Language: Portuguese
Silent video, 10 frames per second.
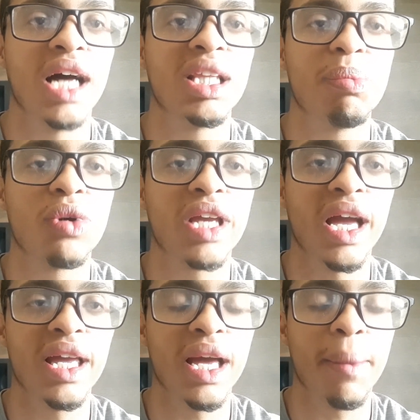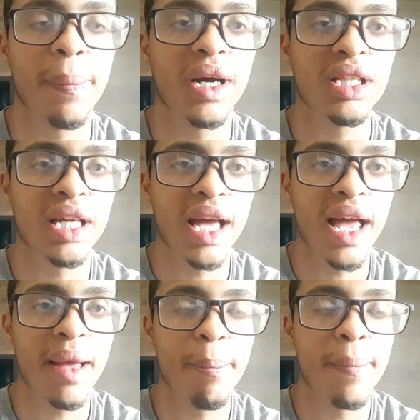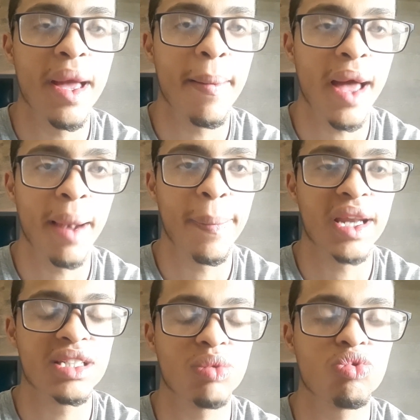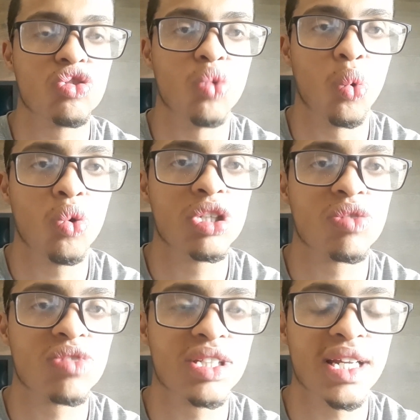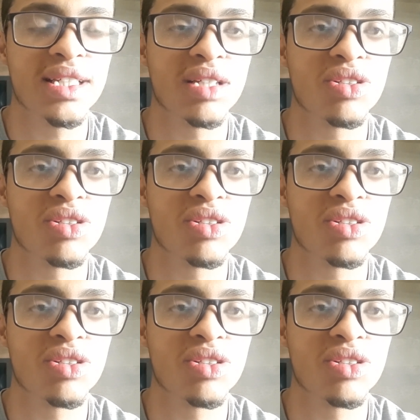Até porque aí a Panda é ela parece uns 12, uns 13